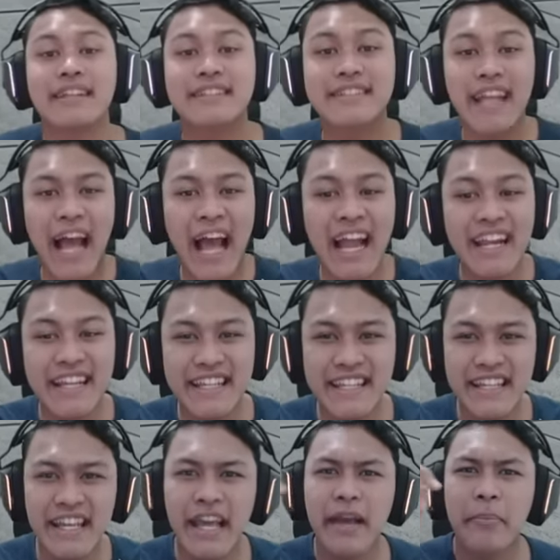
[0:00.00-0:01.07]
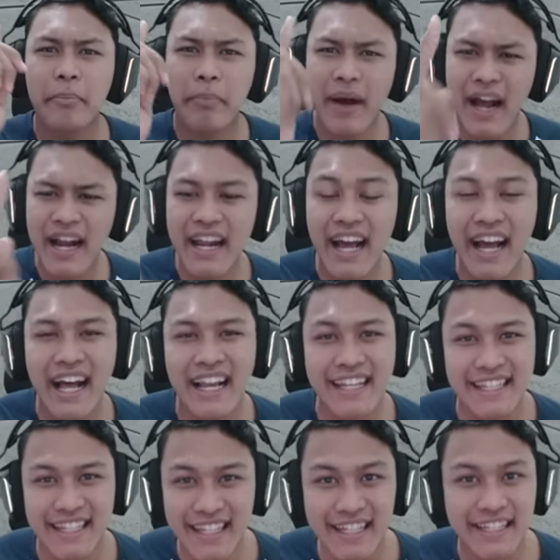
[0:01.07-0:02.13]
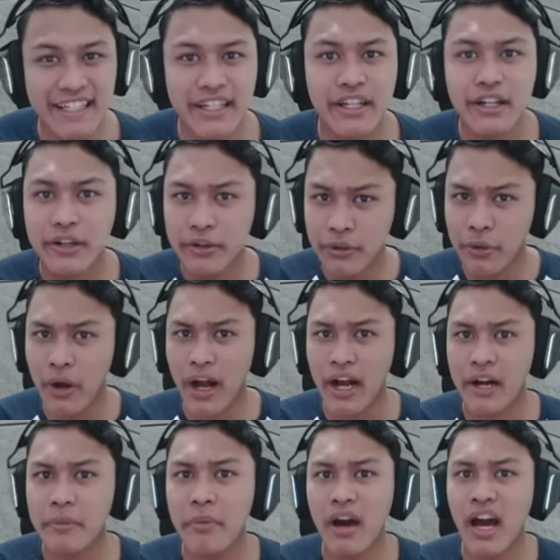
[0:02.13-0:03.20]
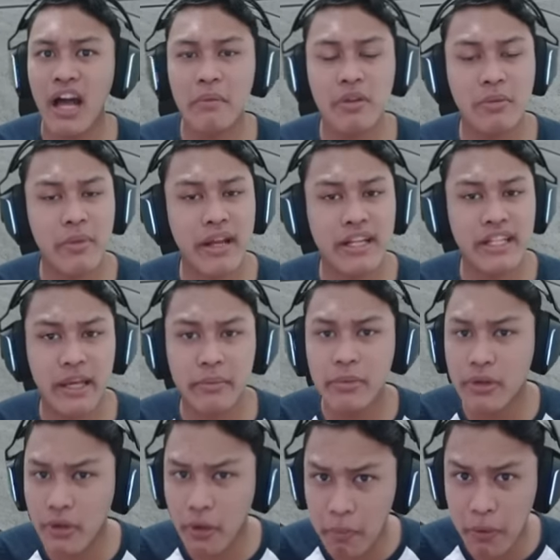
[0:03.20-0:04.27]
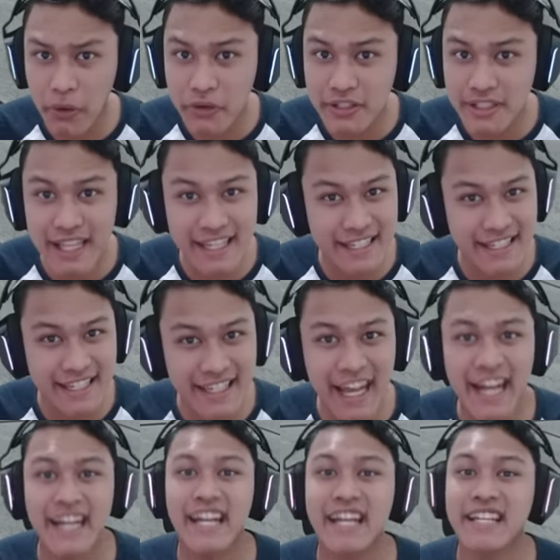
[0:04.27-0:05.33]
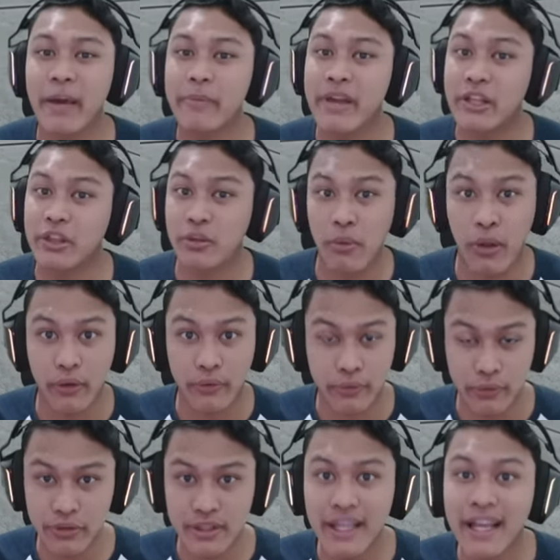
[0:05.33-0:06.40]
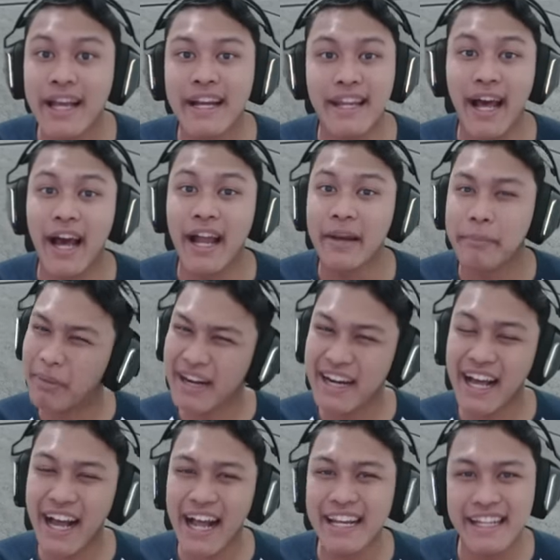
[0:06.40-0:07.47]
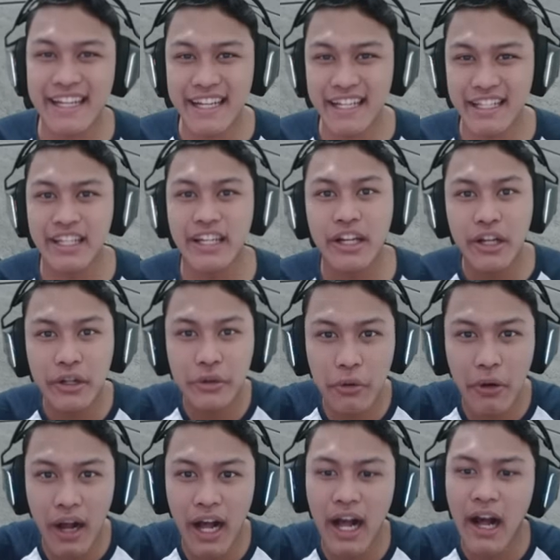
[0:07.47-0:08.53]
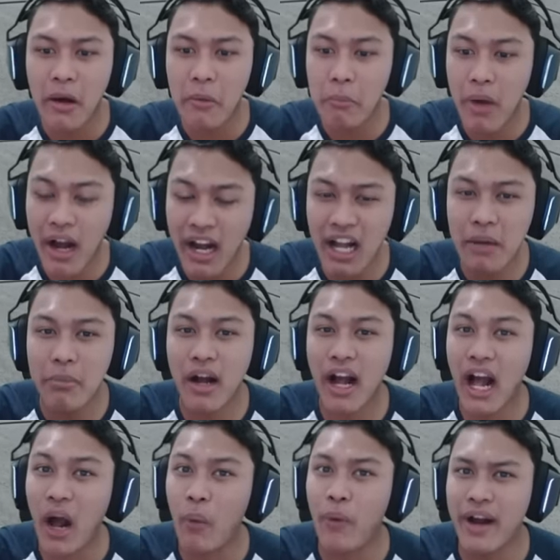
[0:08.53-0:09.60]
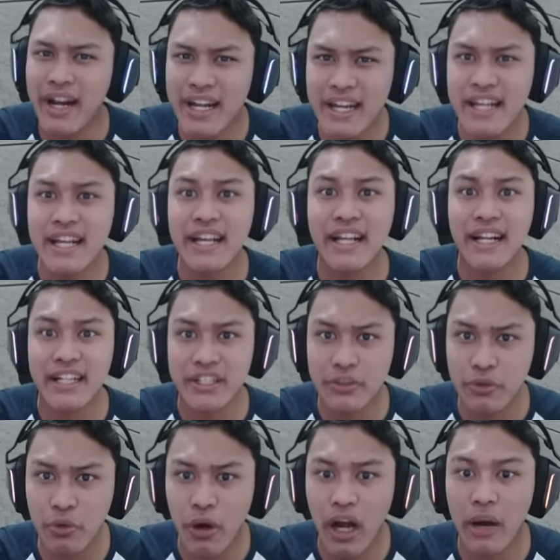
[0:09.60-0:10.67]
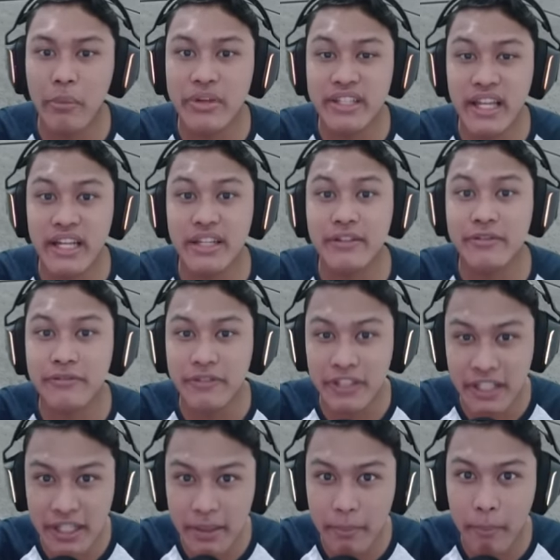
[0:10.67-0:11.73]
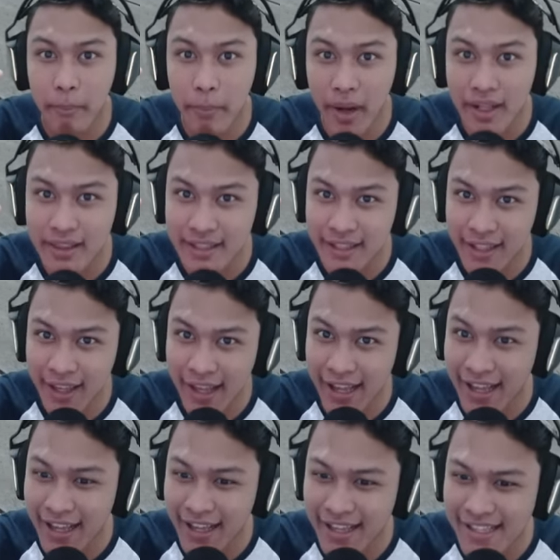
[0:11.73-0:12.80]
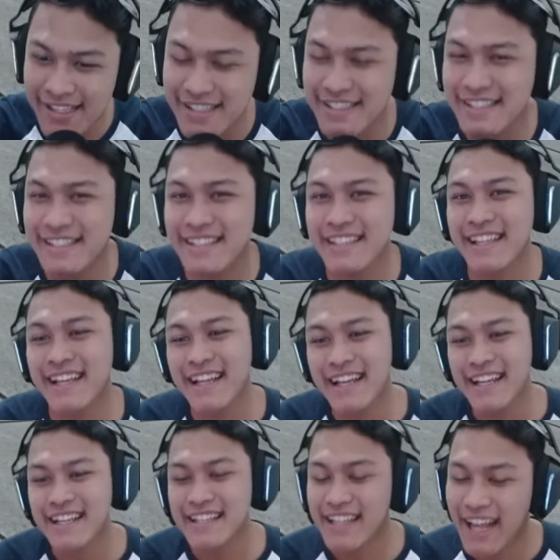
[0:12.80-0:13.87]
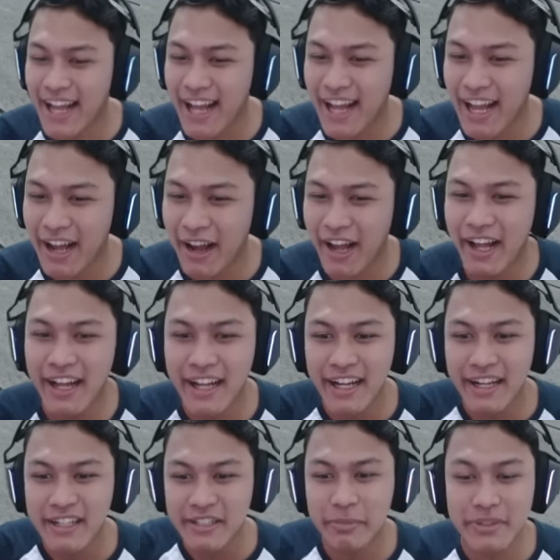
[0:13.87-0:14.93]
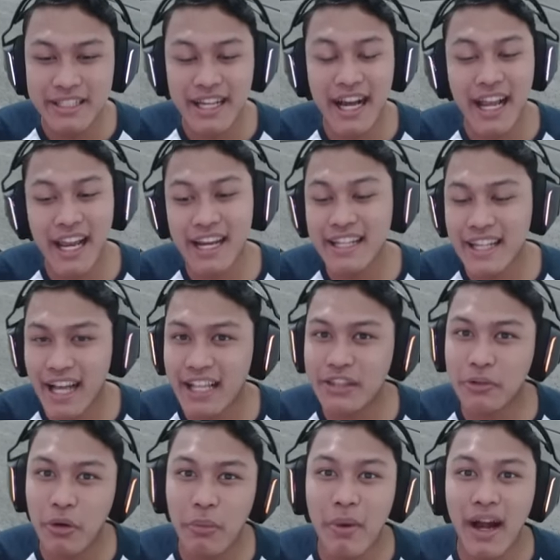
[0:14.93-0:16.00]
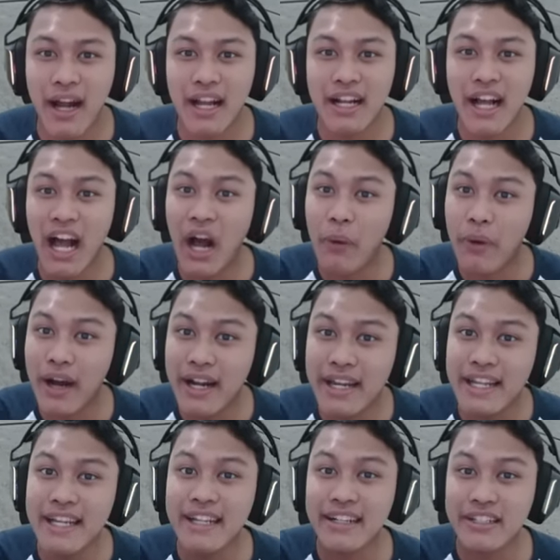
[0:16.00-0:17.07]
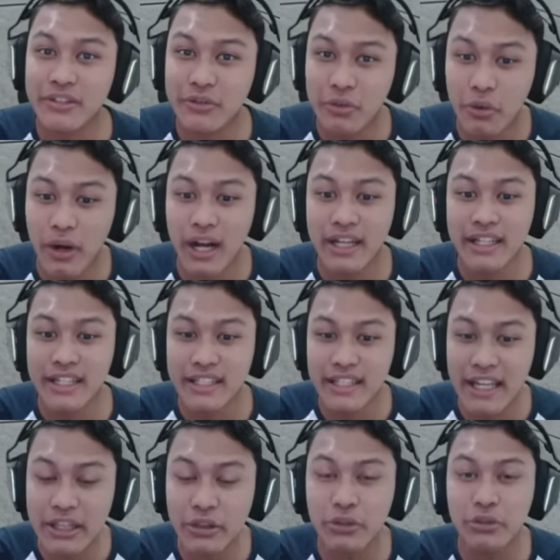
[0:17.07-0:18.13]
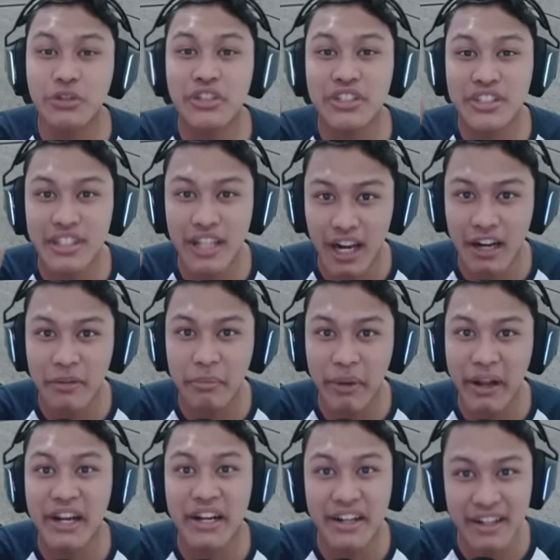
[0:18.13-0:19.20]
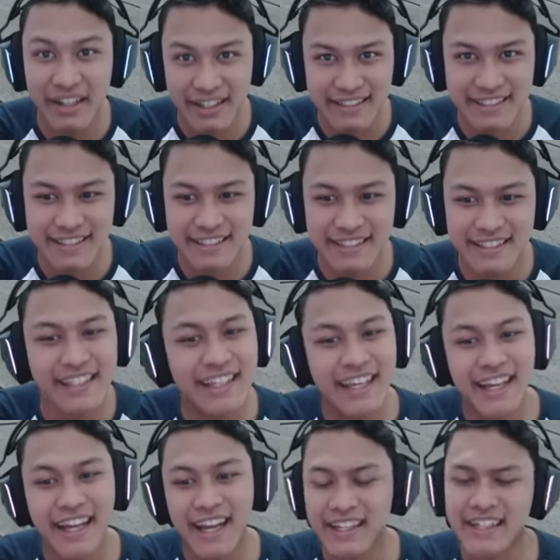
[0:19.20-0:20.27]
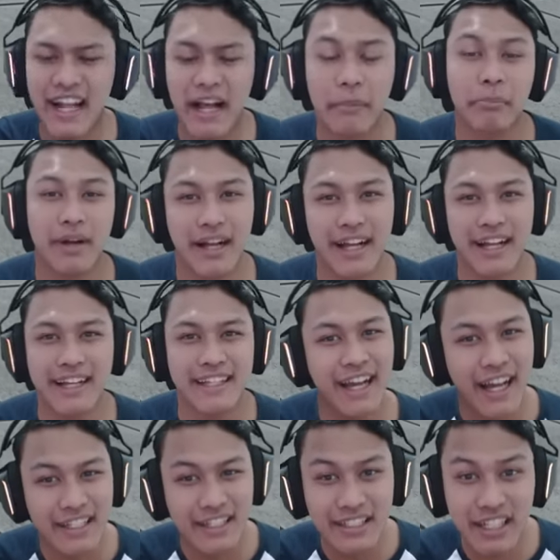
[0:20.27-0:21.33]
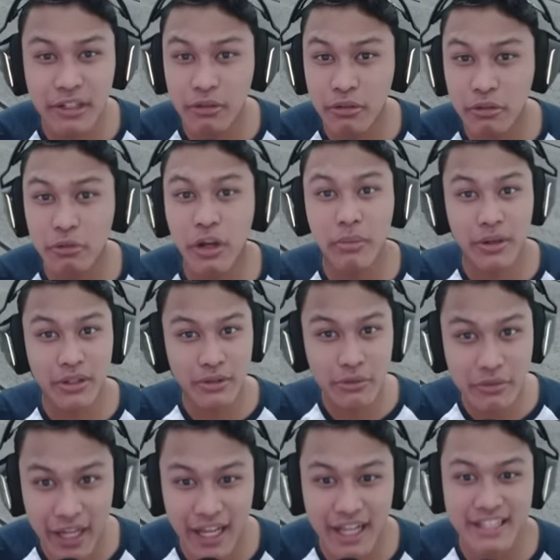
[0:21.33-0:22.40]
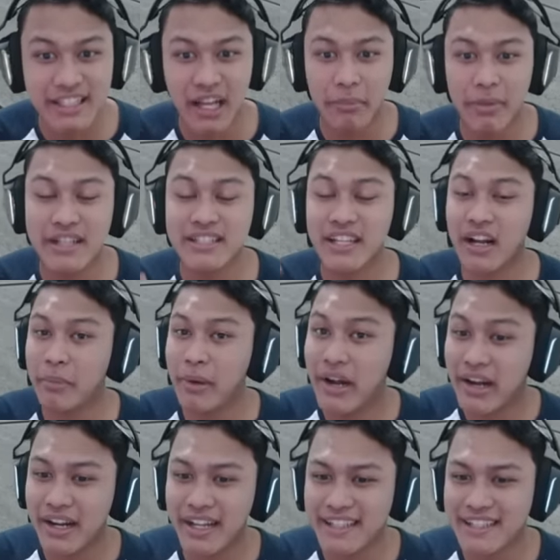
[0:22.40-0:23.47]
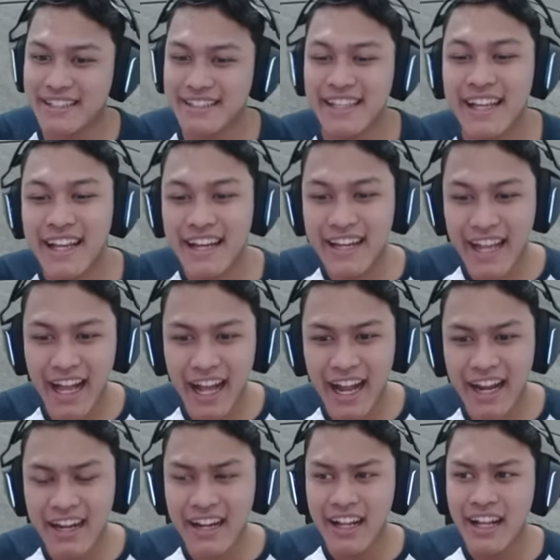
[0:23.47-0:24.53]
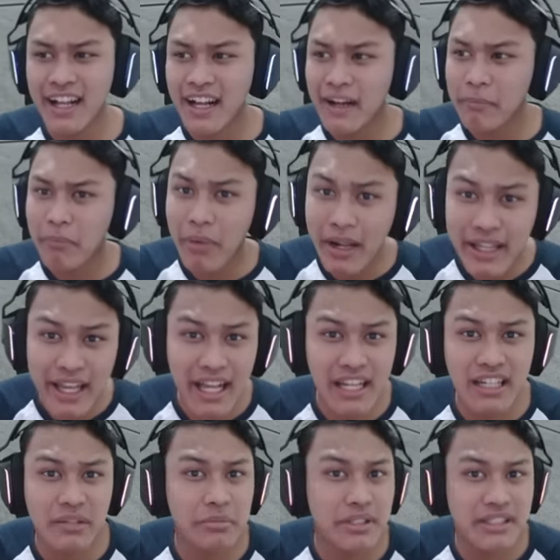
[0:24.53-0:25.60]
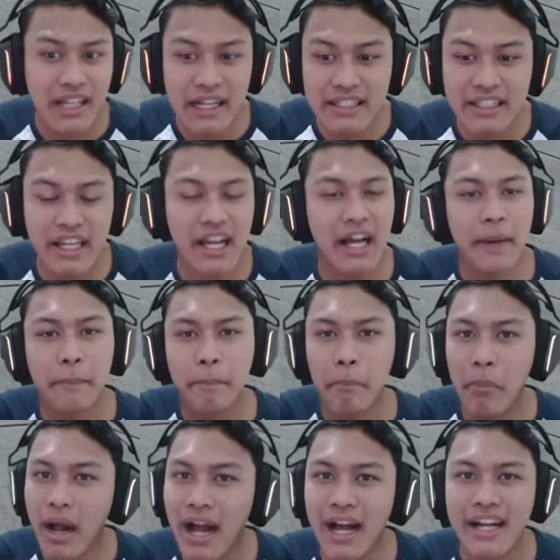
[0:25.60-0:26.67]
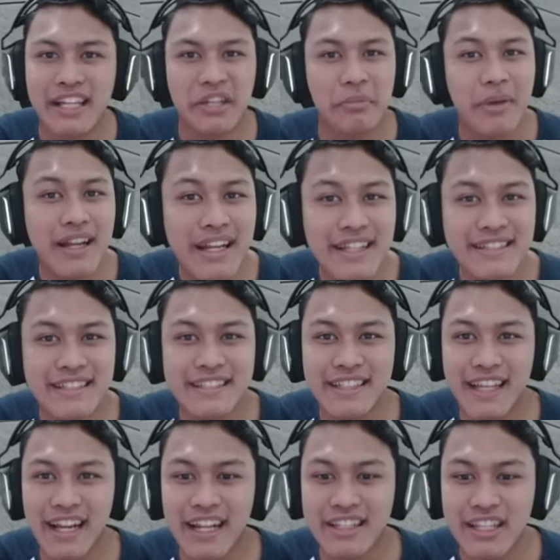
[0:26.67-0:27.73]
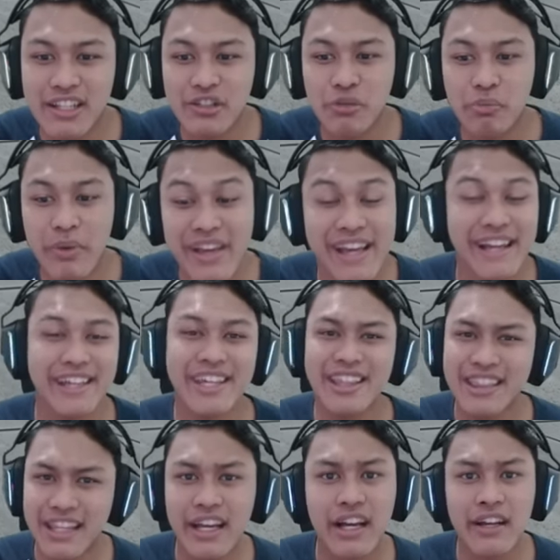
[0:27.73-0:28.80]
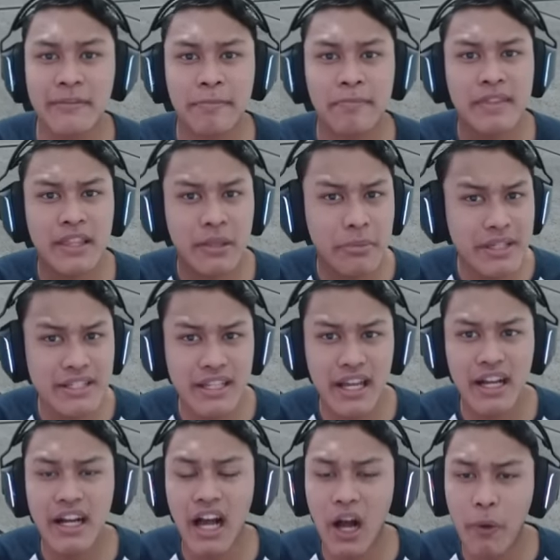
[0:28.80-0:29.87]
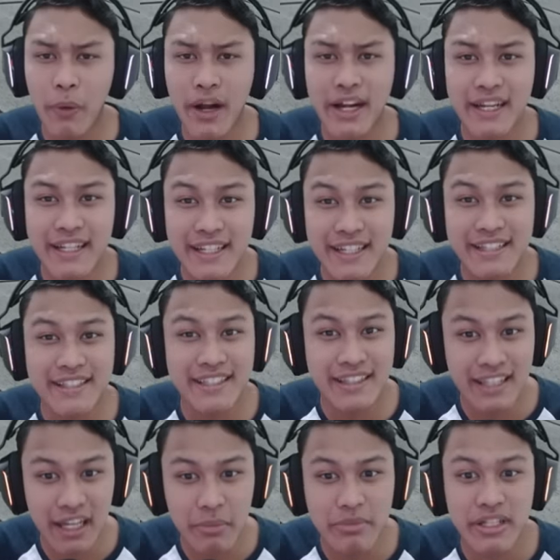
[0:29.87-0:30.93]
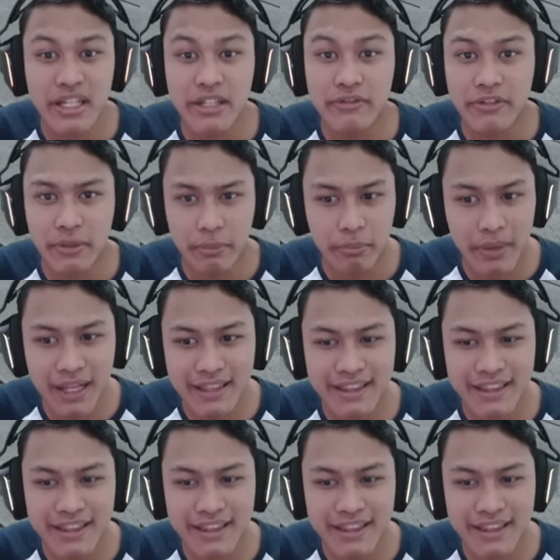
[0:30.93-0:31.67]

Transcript: Jadi, pada kali ini gue bakal bermain game Roblox lagi dan gamenya itu Block Fruit dan pada kali ini gue bakal mengawakening res gua menjadi V4, guys. Ya, seperti yang kalian lihat, gue bakal ngeawakening race gue, yaitu Sharkman Race. Karena apa? Ya karena dari dulu gue emang suka sama Sharkman Race. Dan bagi kalian yang bertanya, Bang, gimana sih caranya supaya kita bisa ngeawakening race kita menjadi V4?